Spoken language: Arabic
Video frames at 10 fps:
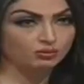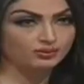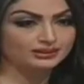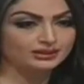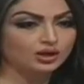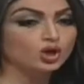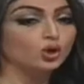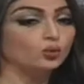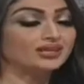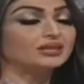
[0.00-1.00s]
المبادره
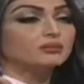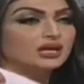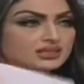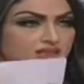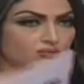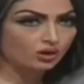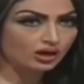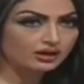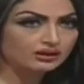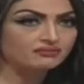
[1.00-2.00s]
واحنا ملاحظين
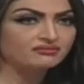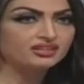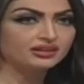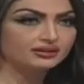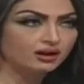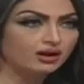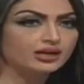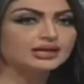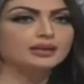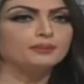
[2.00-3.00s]
مؤخرا في حراك
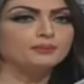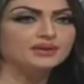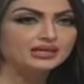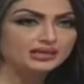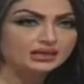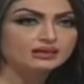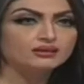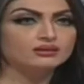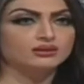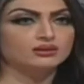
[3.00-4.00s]
بيئي
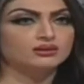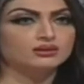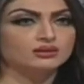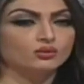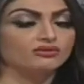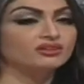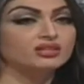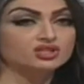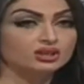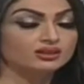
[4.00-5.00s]
آه، وفي
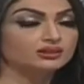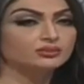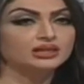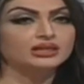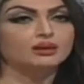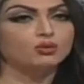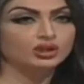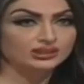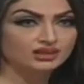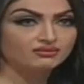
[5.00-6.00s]
نشاطات بيئيه
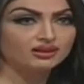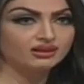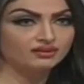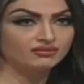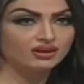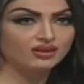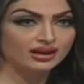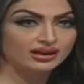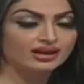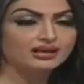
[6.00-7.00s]
مختلفه للحفاظ
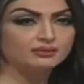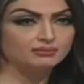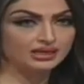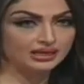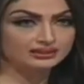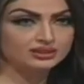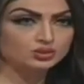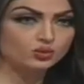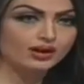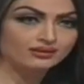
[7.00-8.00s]
على بيئتنا
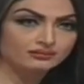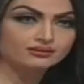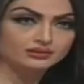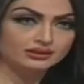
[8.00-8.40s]
سواء